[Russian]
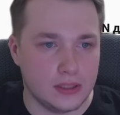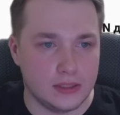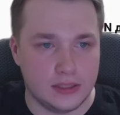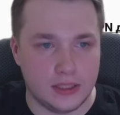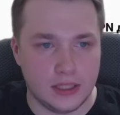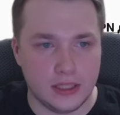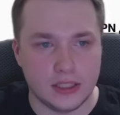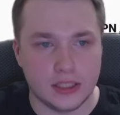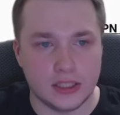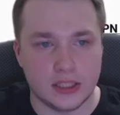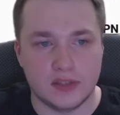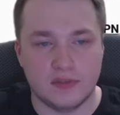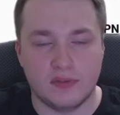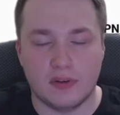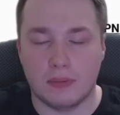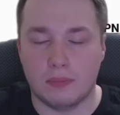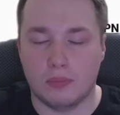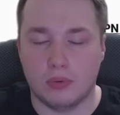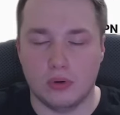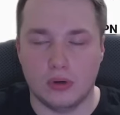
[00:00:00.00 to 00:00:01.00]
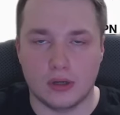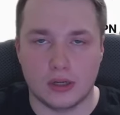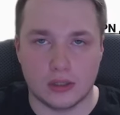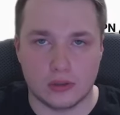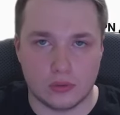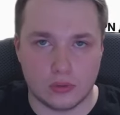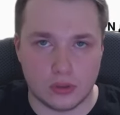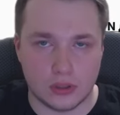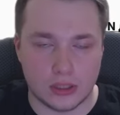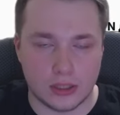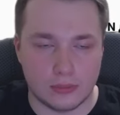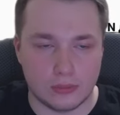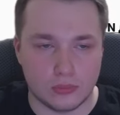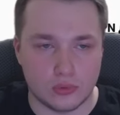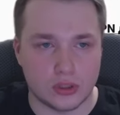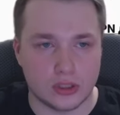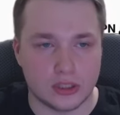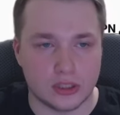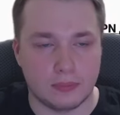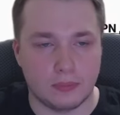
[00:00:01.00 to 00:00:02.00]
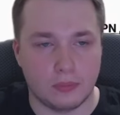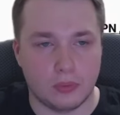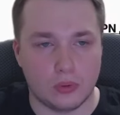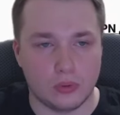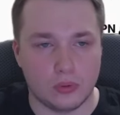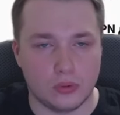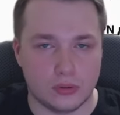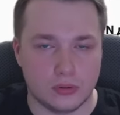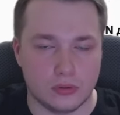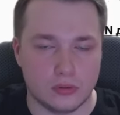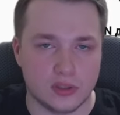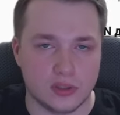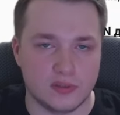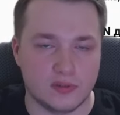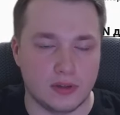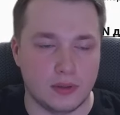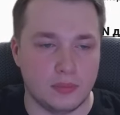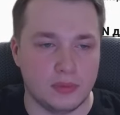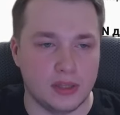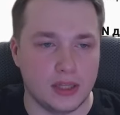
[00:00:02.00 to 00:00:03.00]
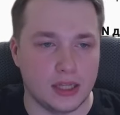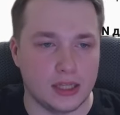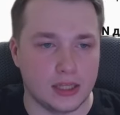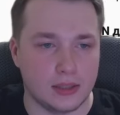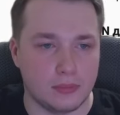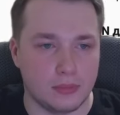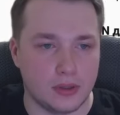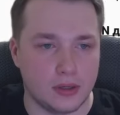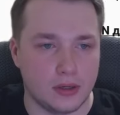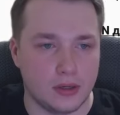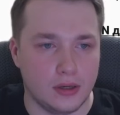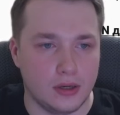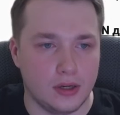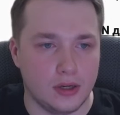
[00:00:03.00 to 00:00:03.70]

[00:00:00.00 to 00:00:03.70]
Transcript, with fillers: Здесь есть два поля, которые нам нужно заполнить своими данными.